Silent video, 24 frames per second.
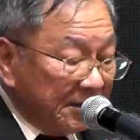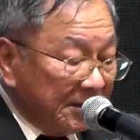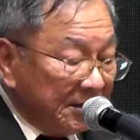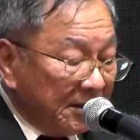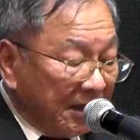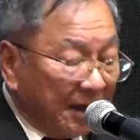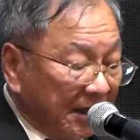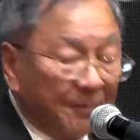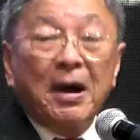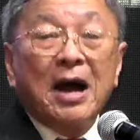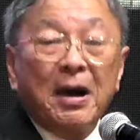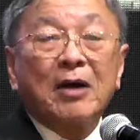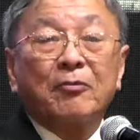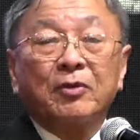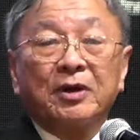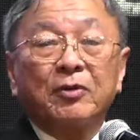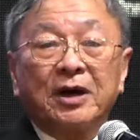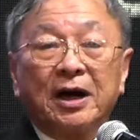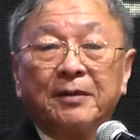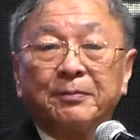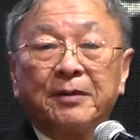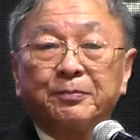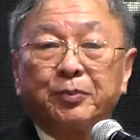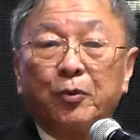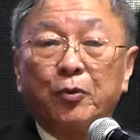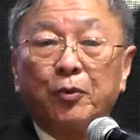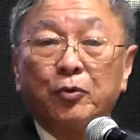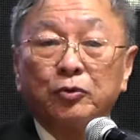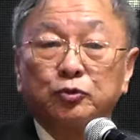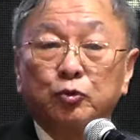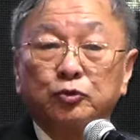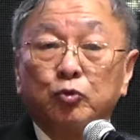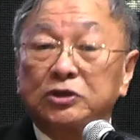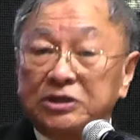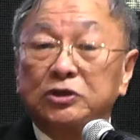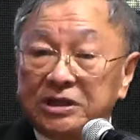และมากกว่านั้น พระองค์
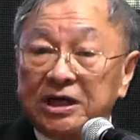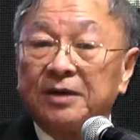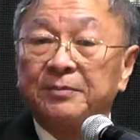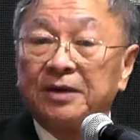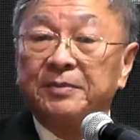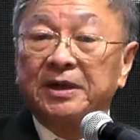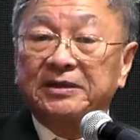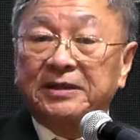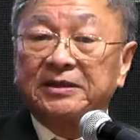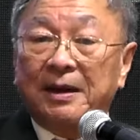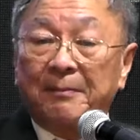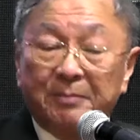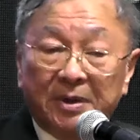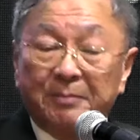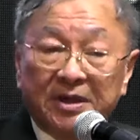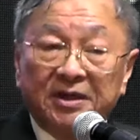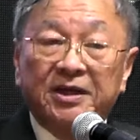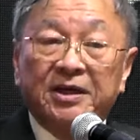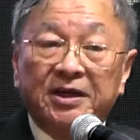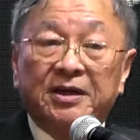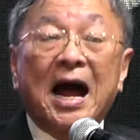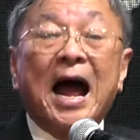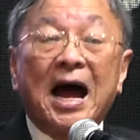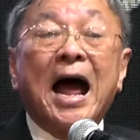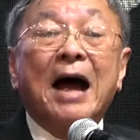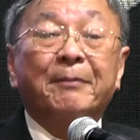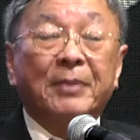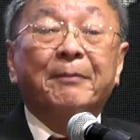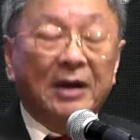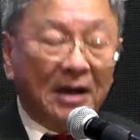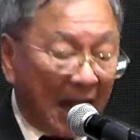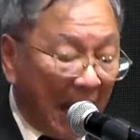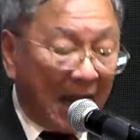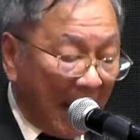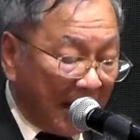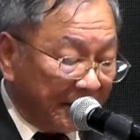ถูกเจิมให้ทำบารกิจ5ประ
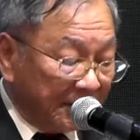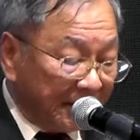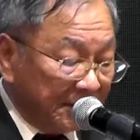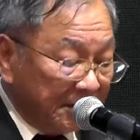การ